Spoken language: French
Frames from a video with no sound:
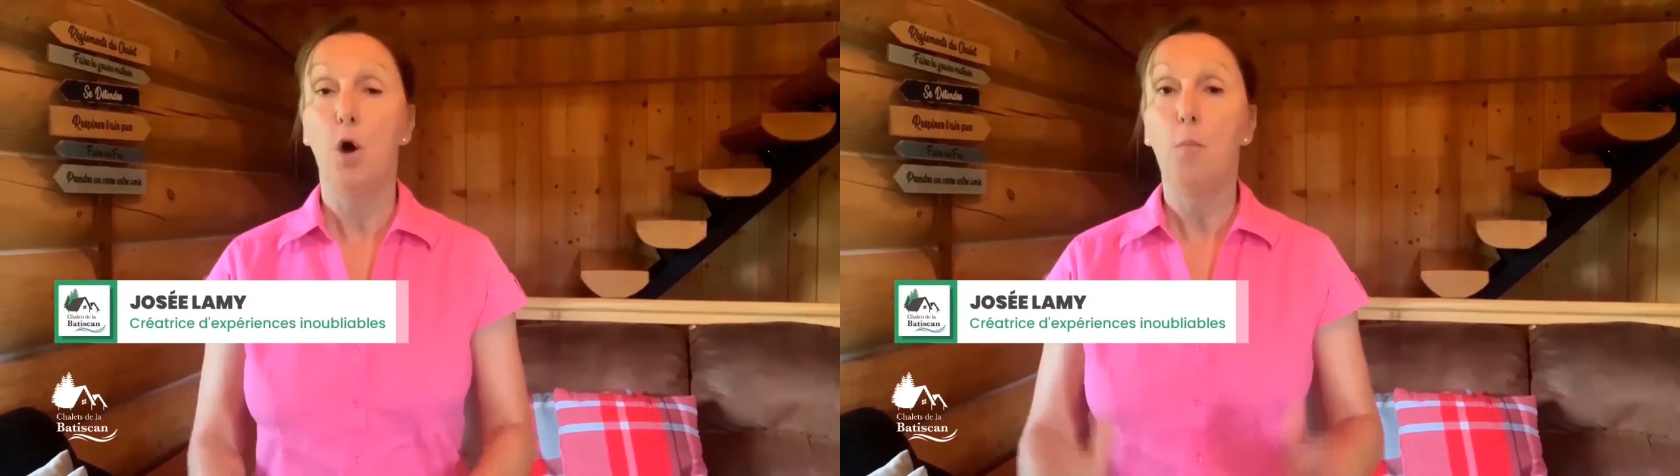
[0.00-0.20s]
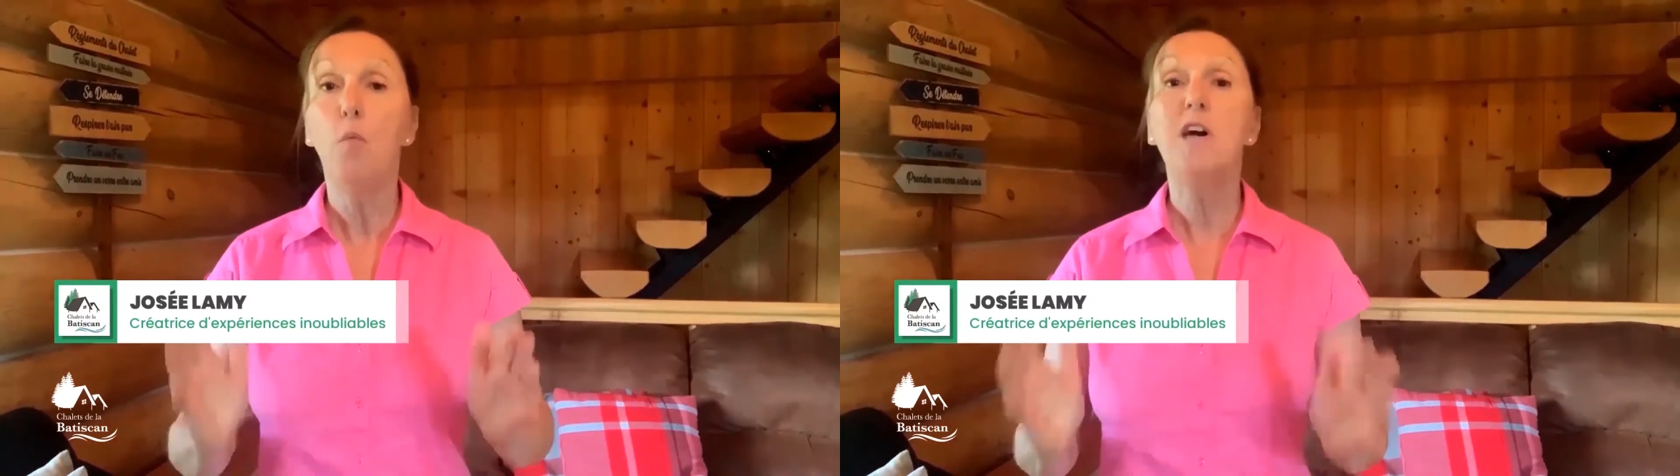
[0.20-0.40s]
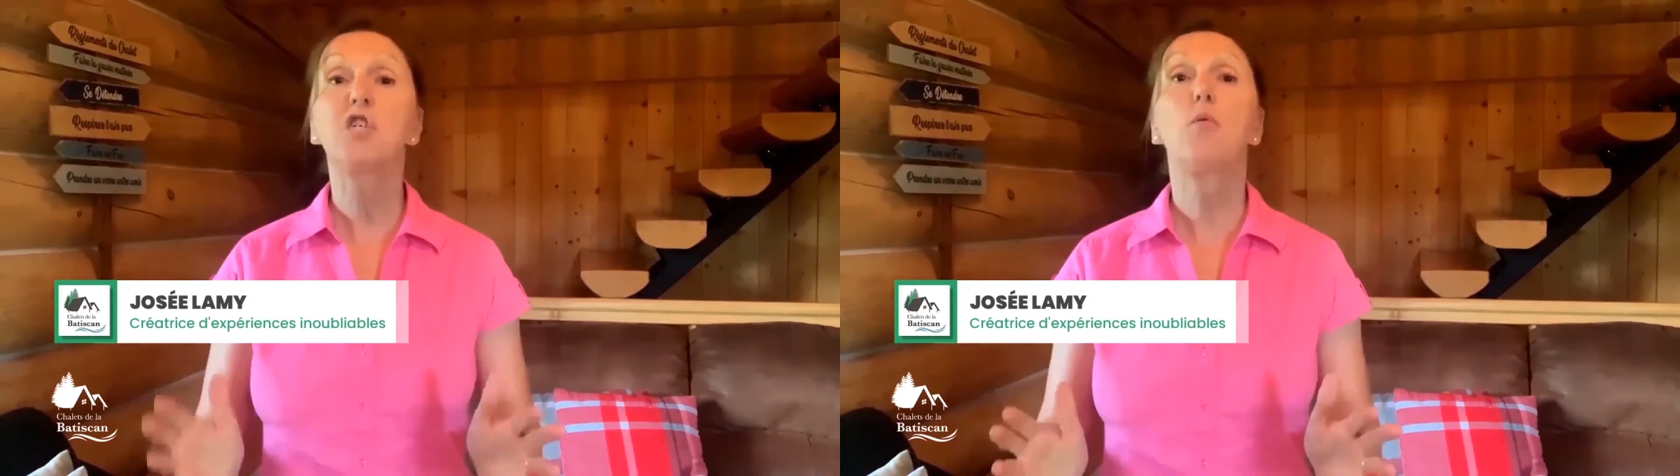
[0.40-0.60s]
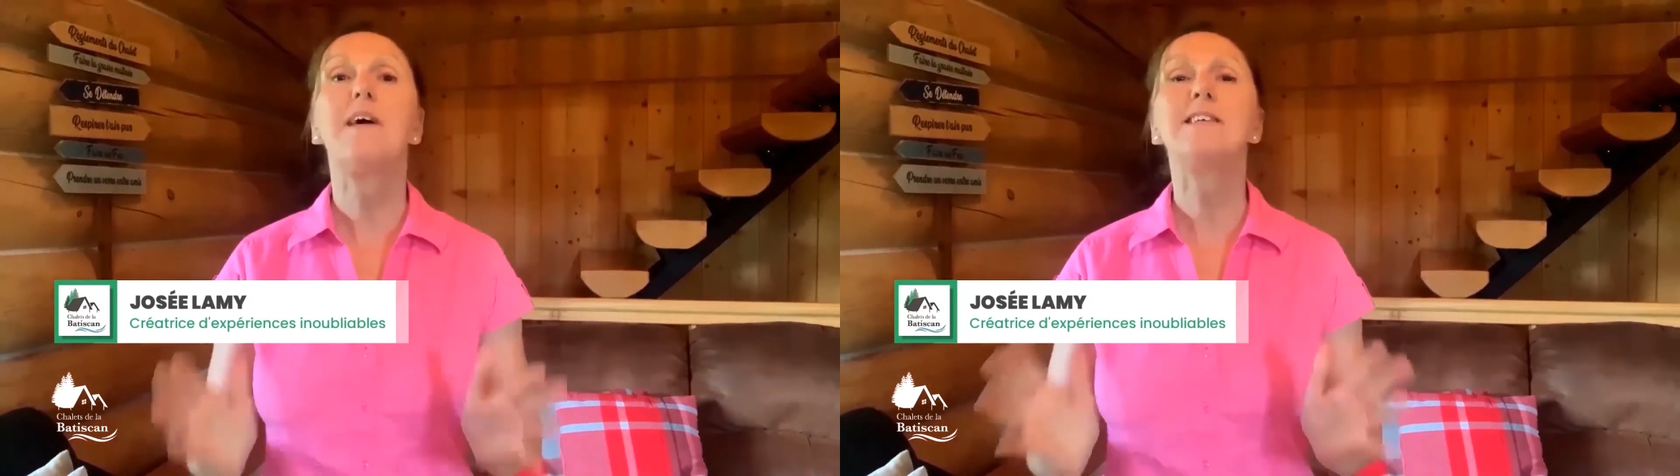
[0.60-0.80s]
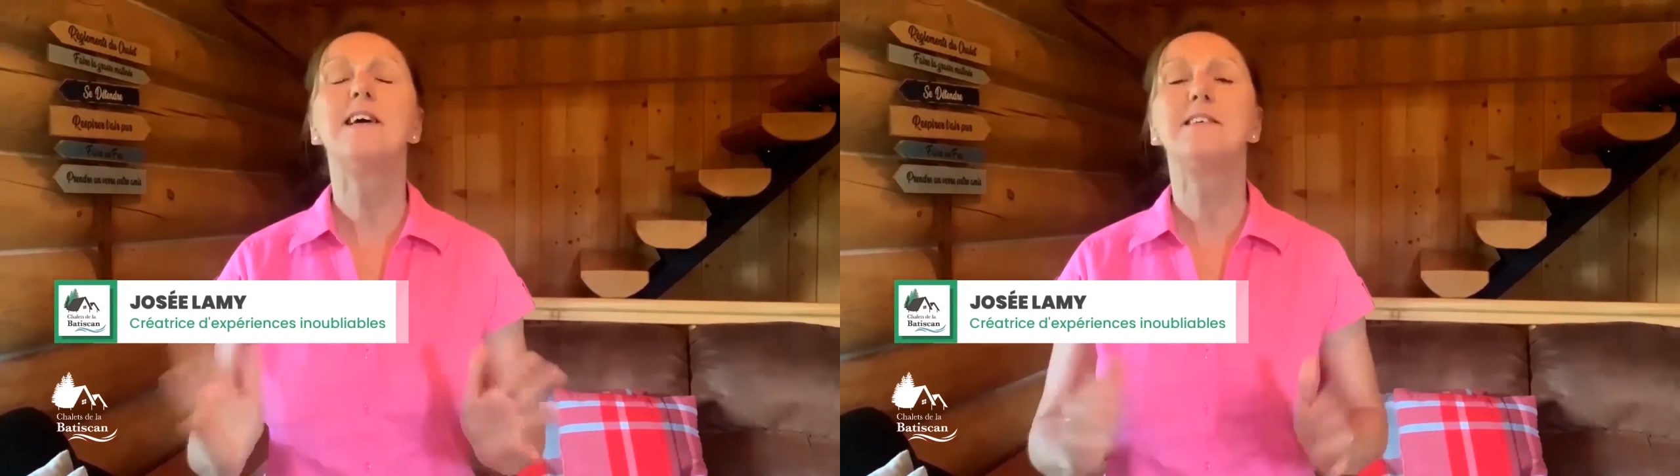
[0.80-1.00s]
Moi, je
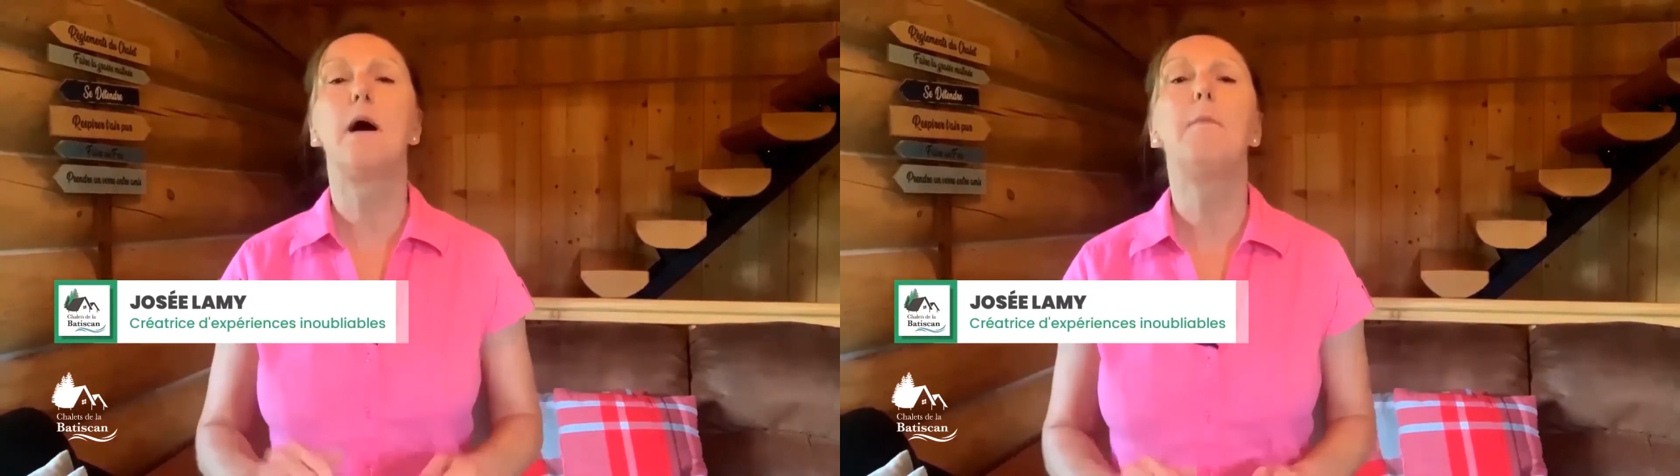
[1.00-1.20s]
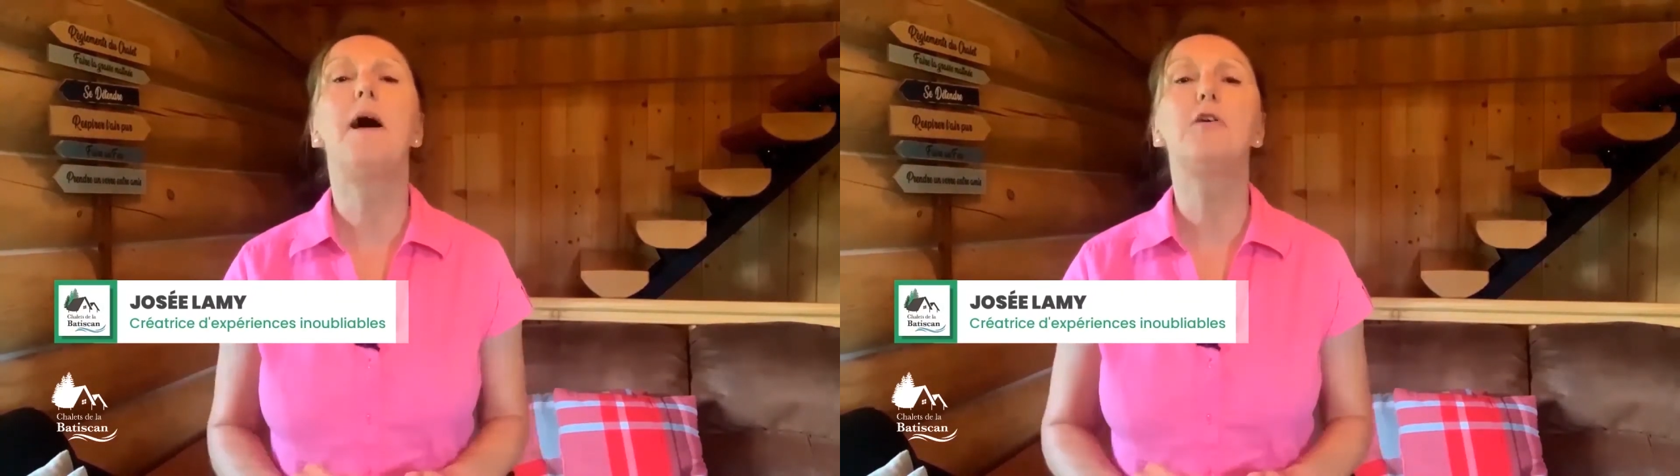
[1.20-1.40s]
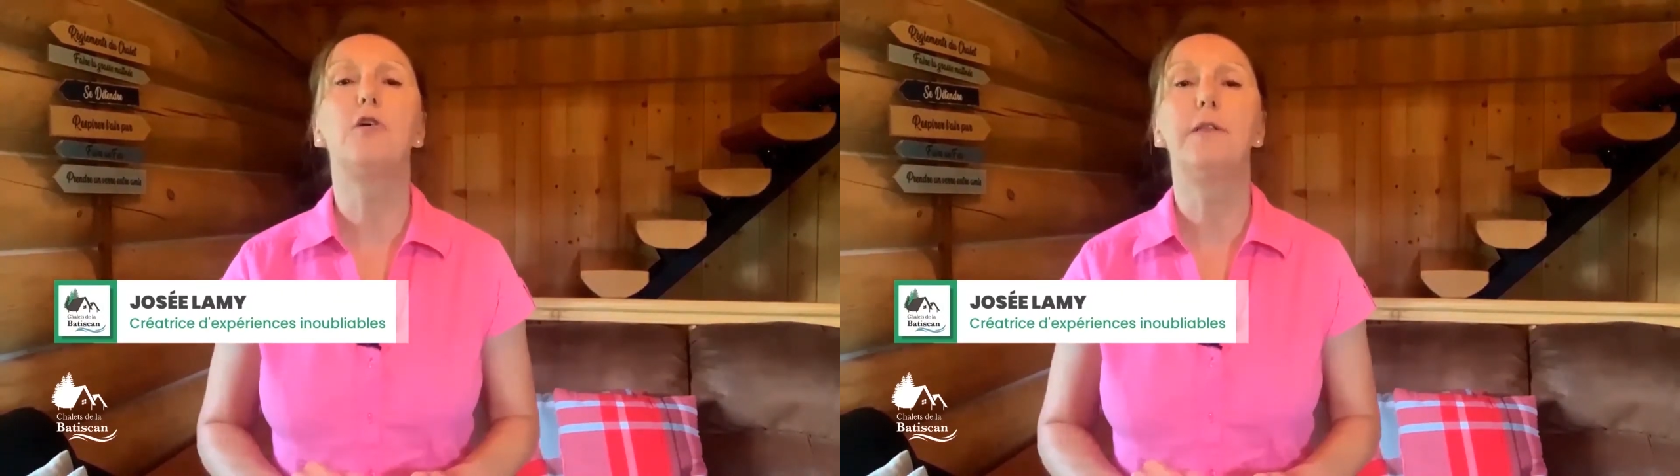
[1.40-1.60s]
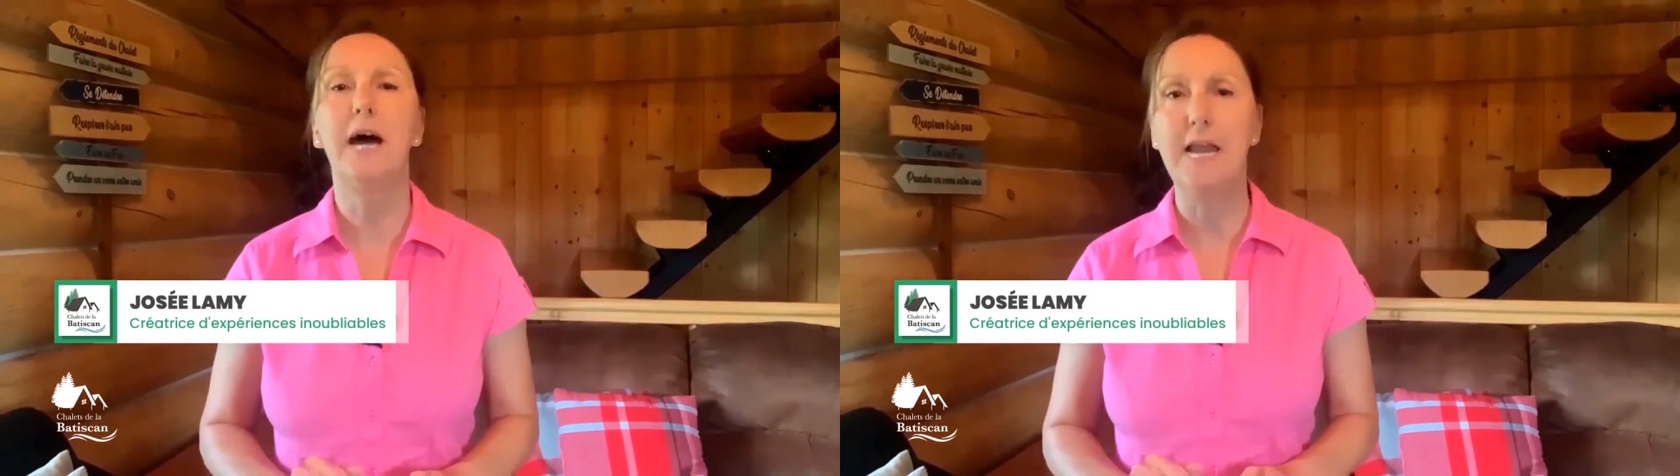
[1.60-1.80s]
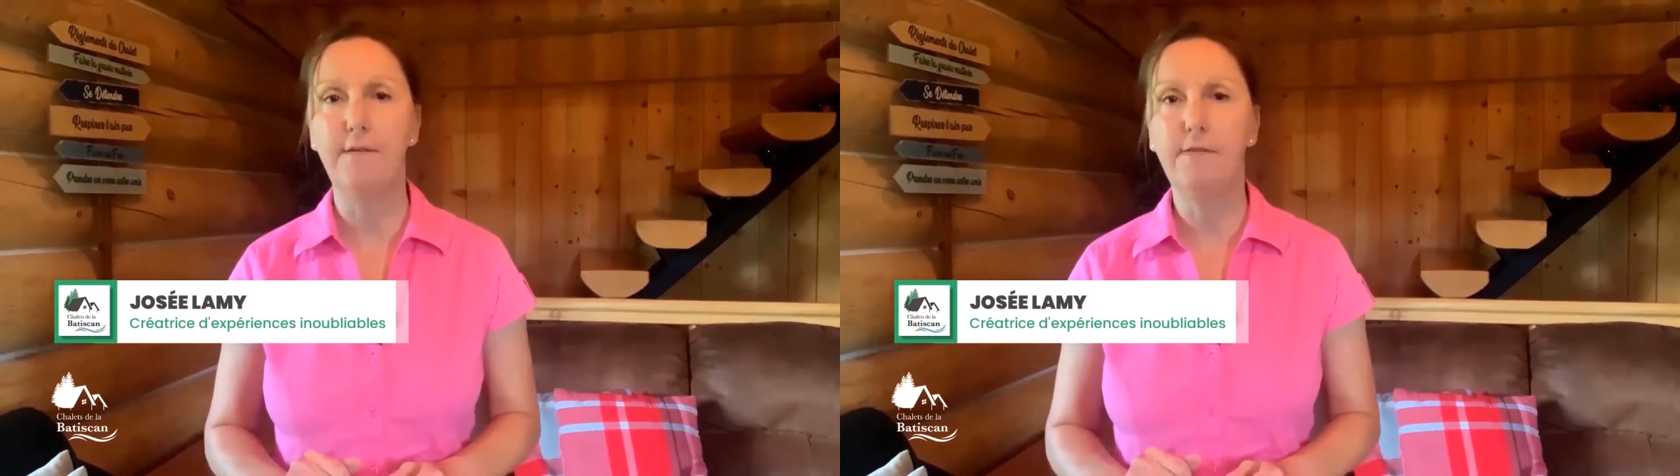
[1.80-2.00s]
crois sincèrement que
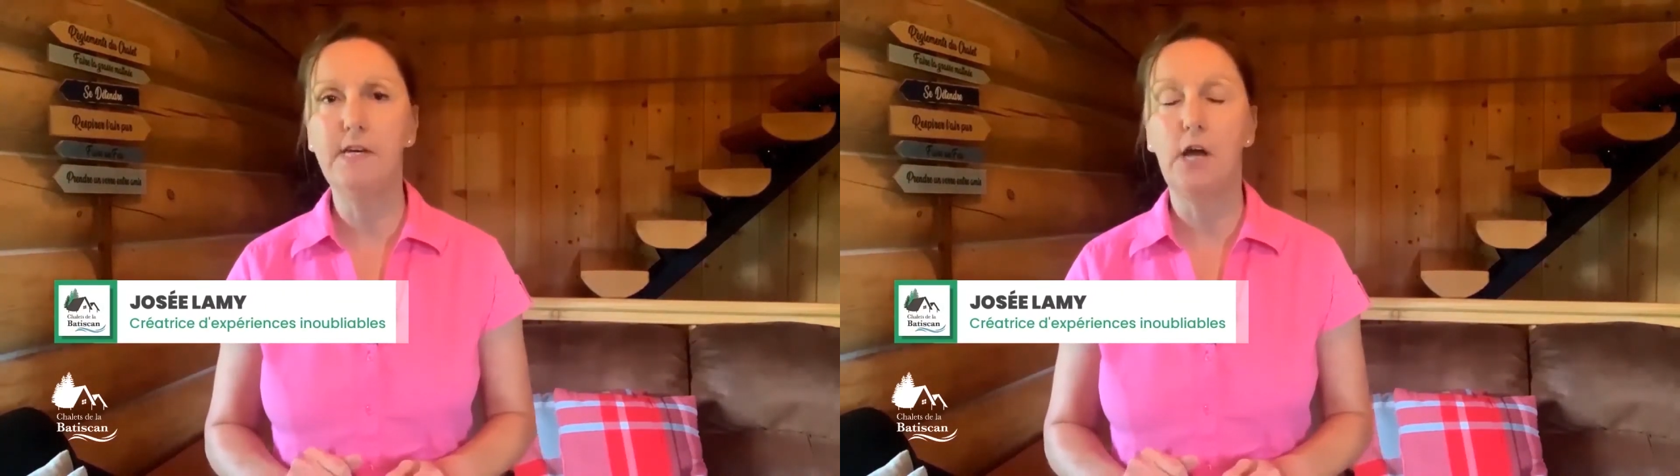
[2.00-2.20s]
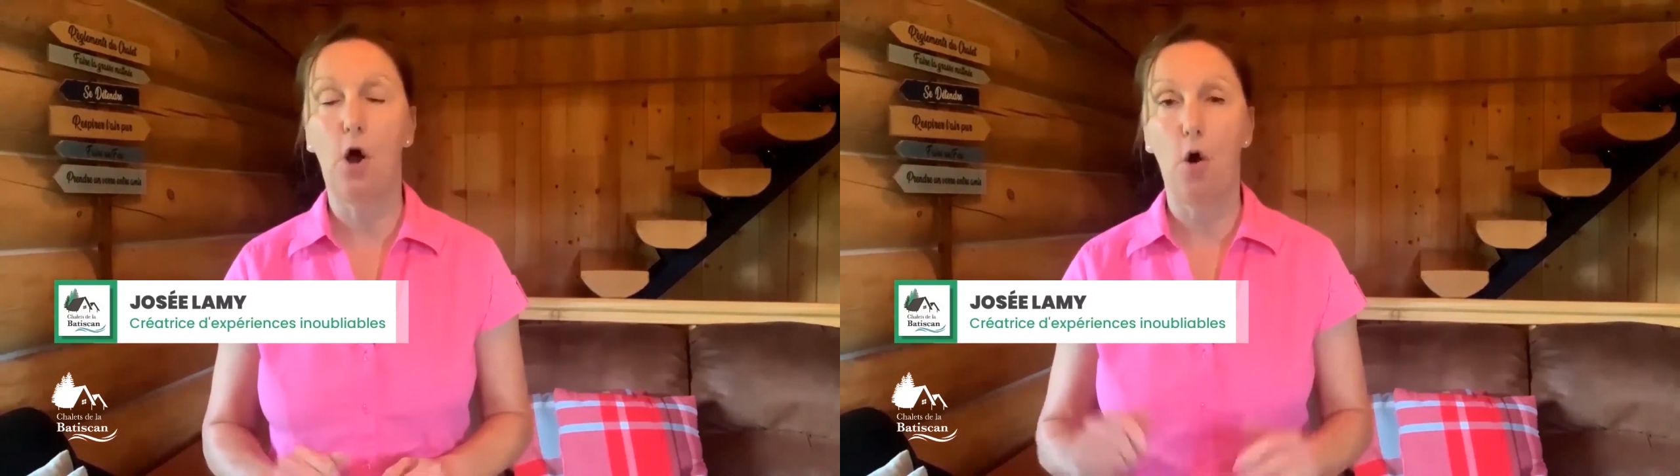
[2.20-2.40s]
dans la vie,